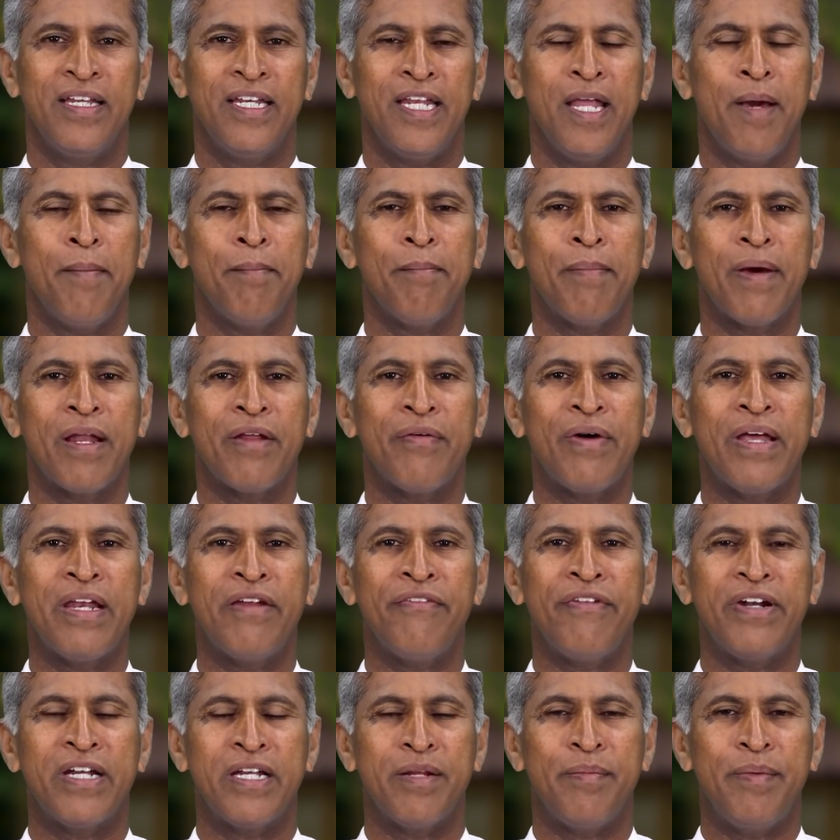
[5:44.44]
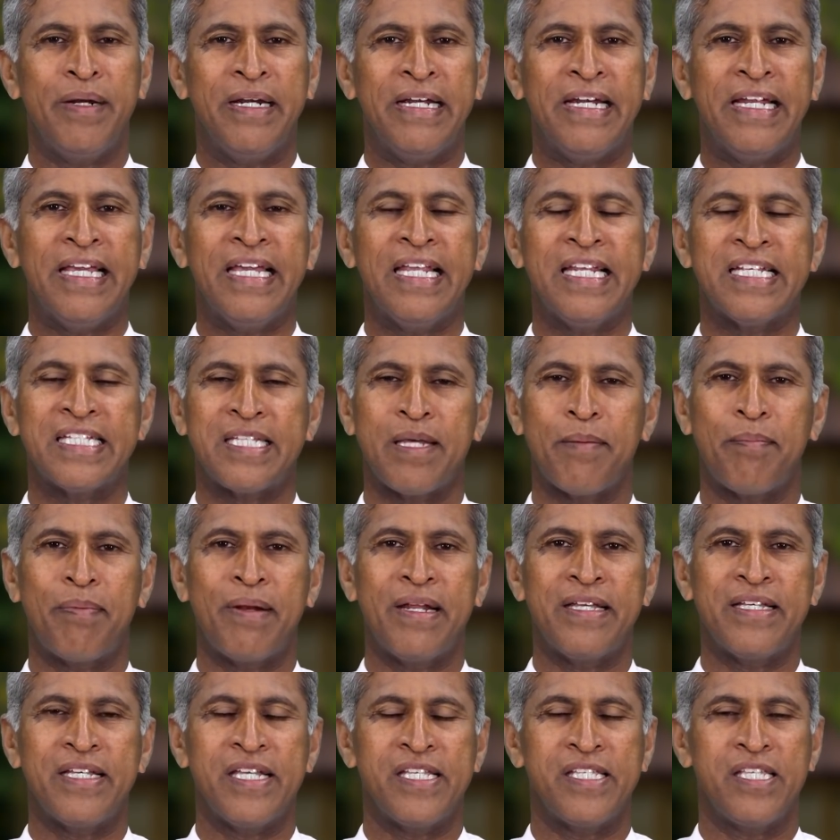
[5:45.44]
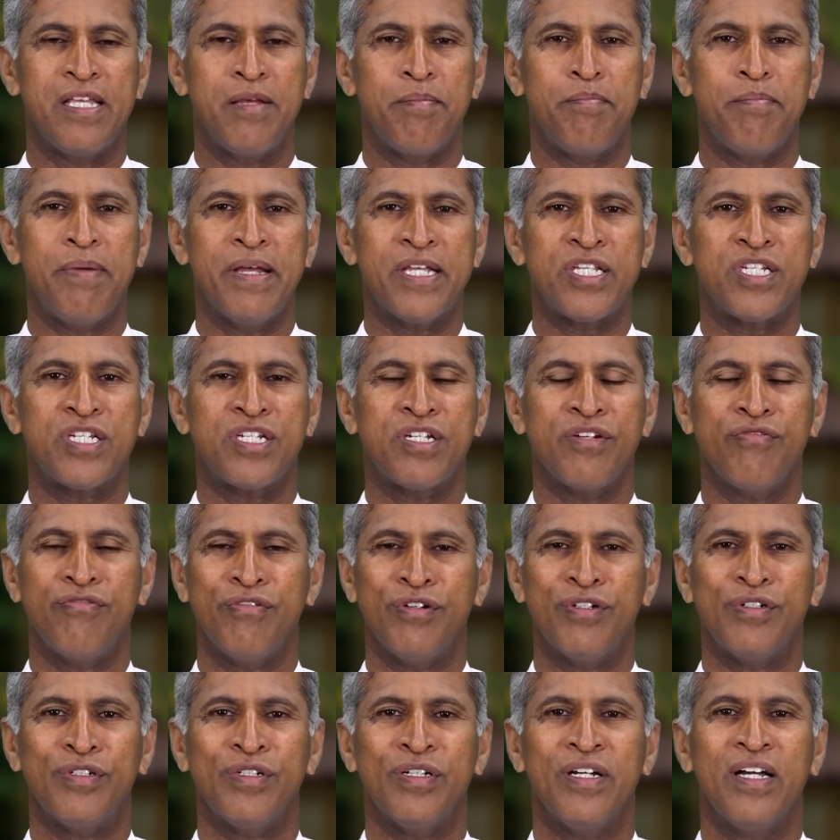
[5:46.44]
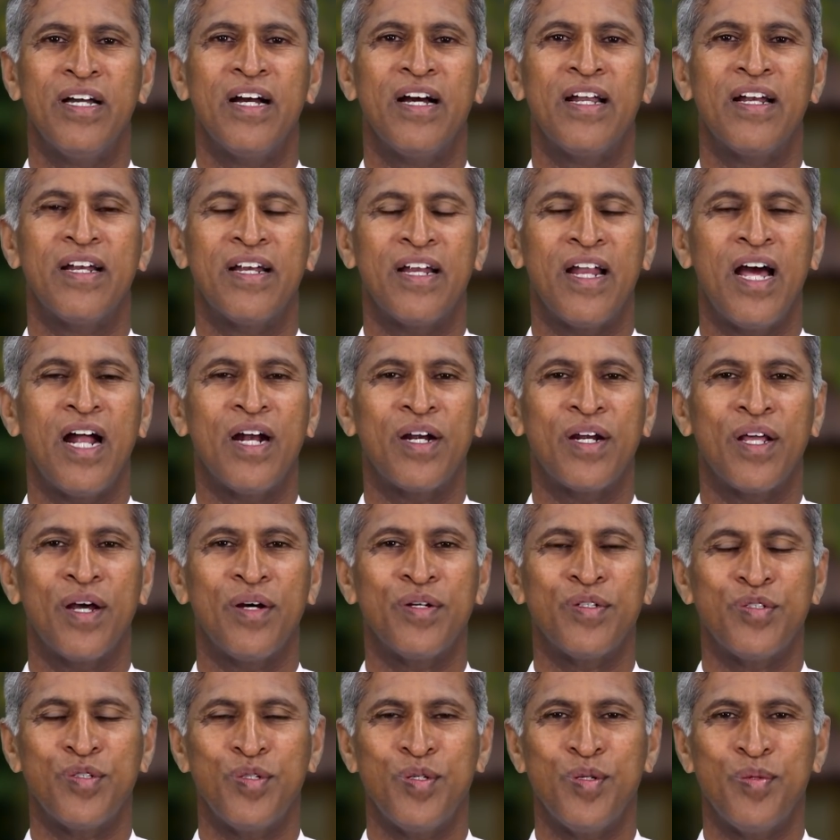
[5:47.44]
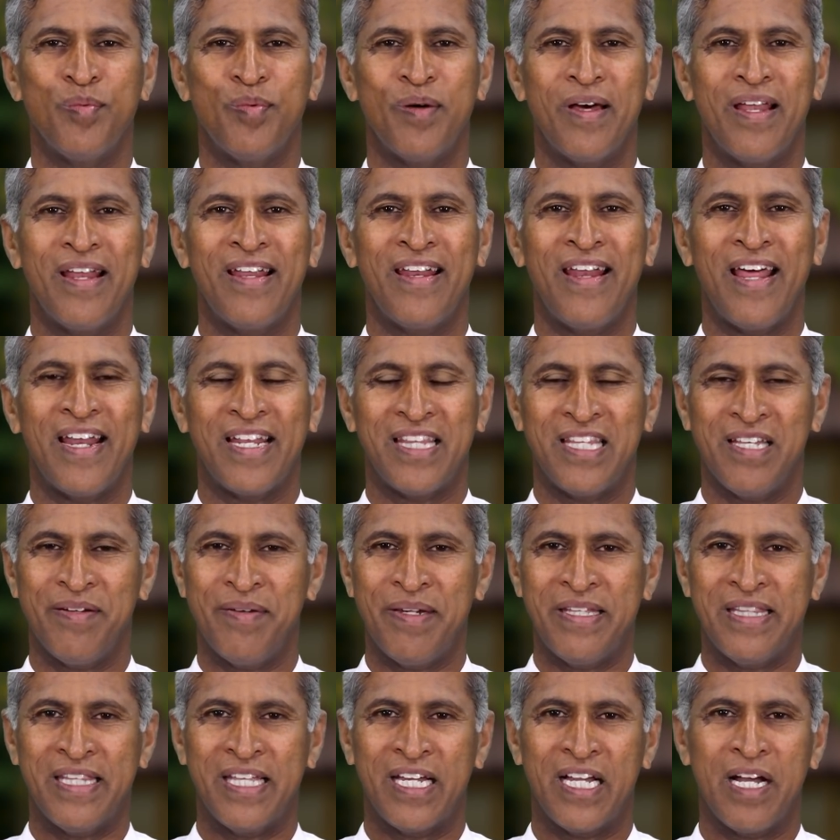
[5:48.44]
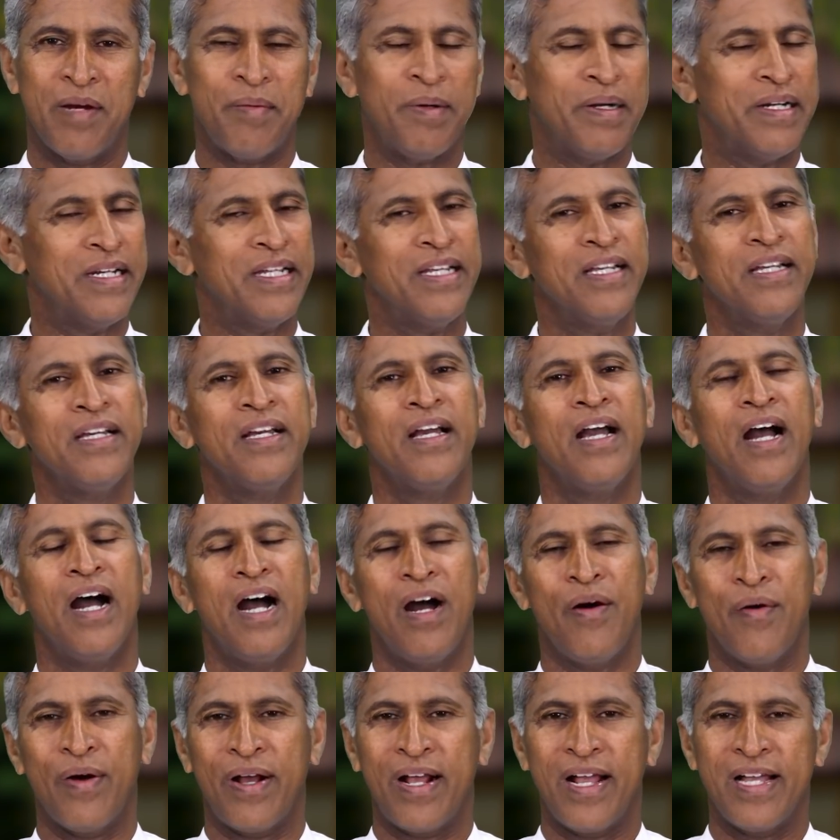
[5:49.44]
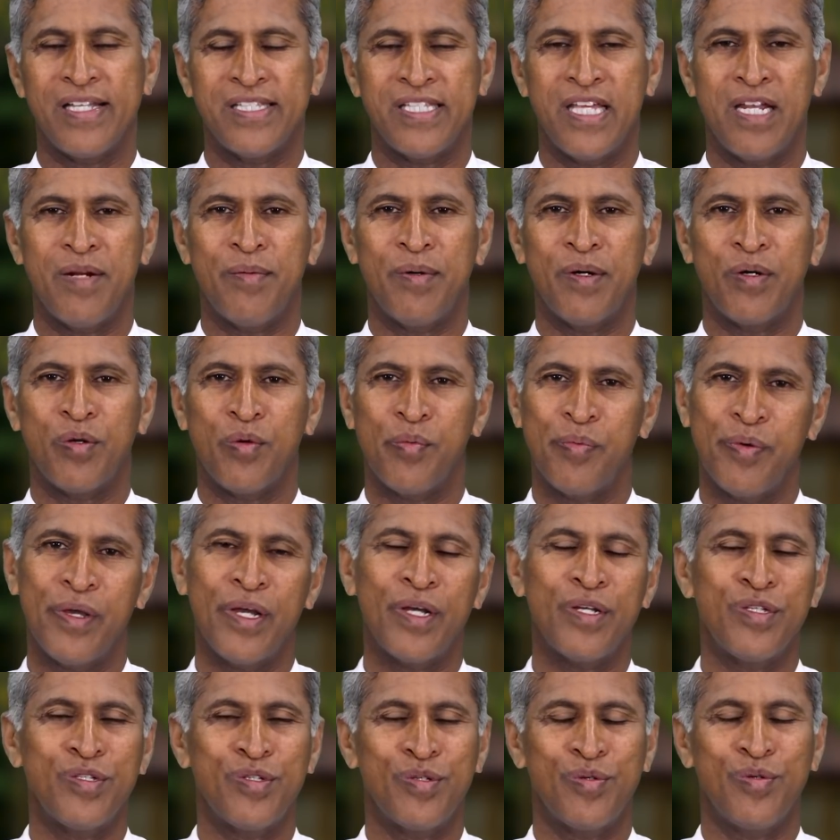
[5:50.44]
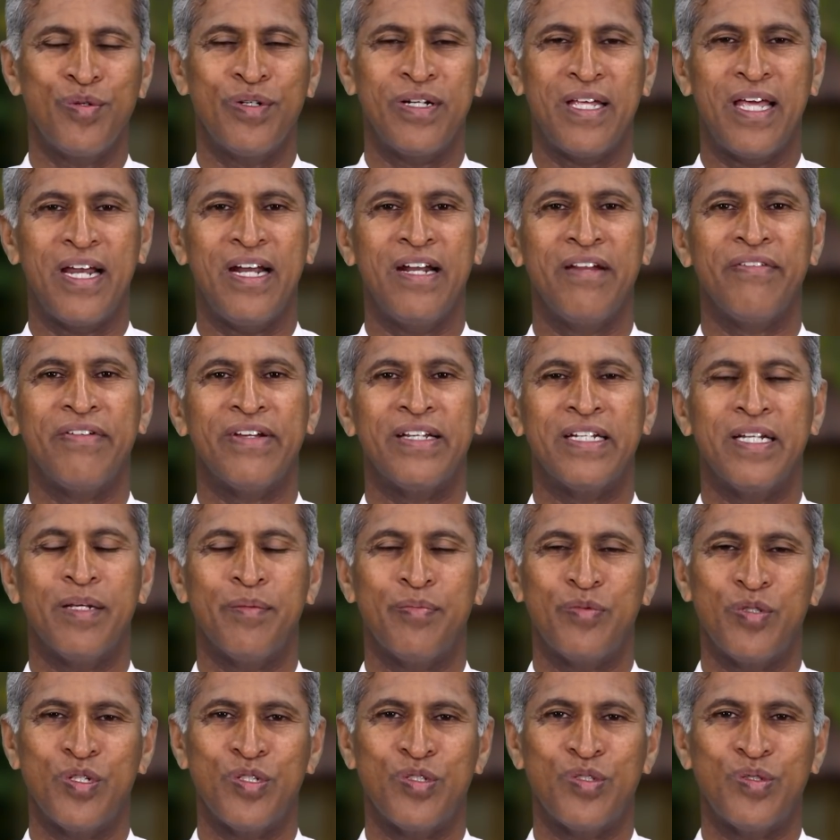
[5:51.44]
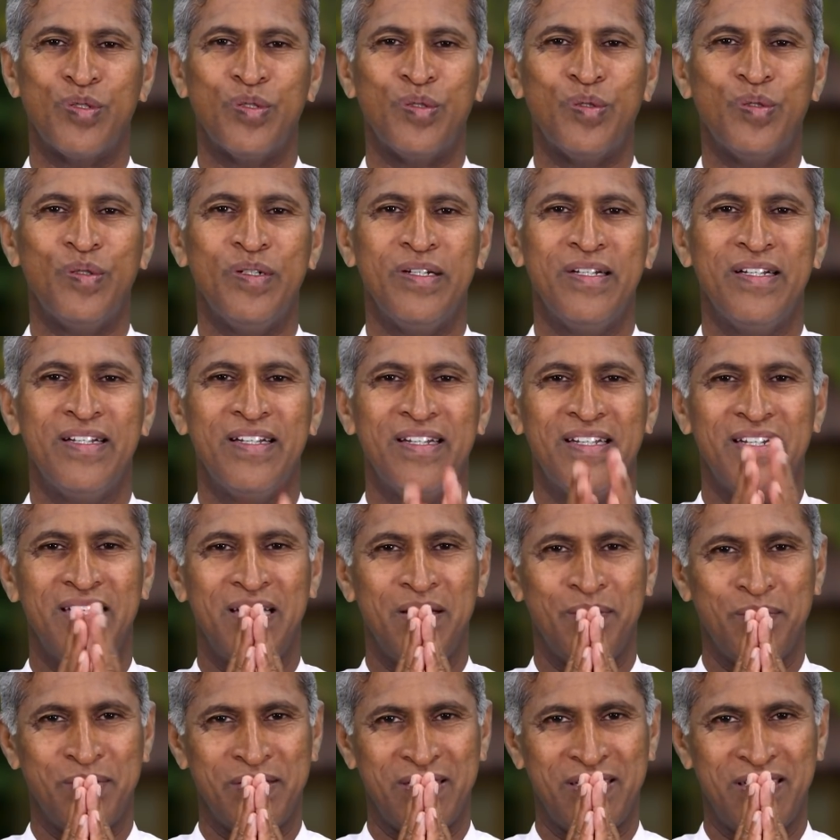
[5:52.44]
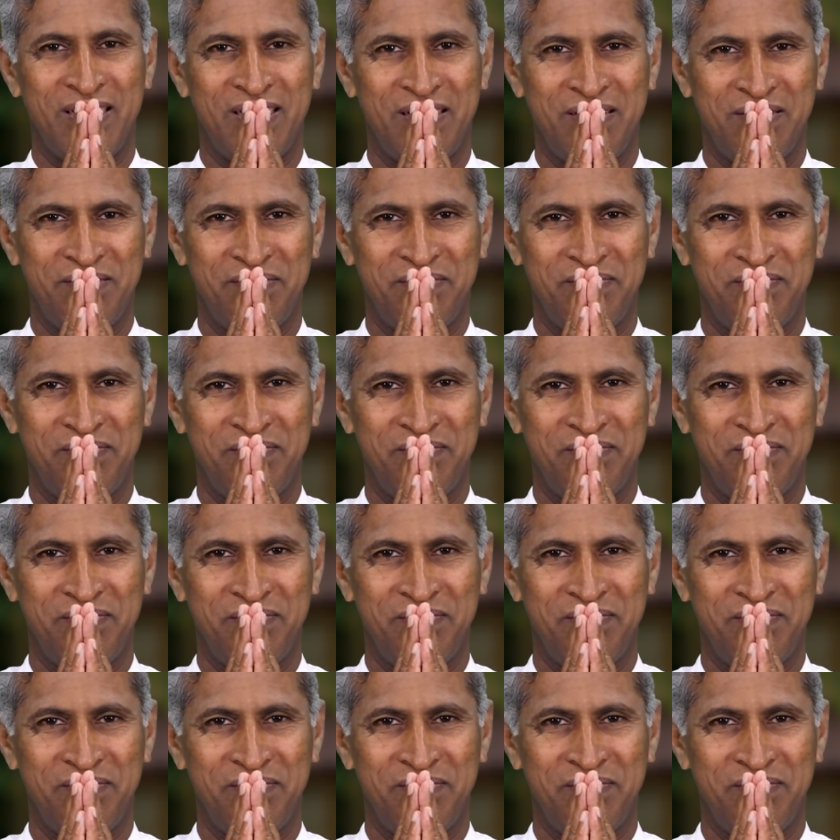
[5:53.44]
నెంబర్ వన్ విటమిన్ డిని సప్లై చేసే బెస్ట్ ఫుడ్ నాటావు జునుపాలు అని అర్థమైంది కాబట్టి అవకాశాన్ని బట్టి ఉపయోగించుకుంటారని విజ్ఞప్తి చేస్తూ నమస్కారం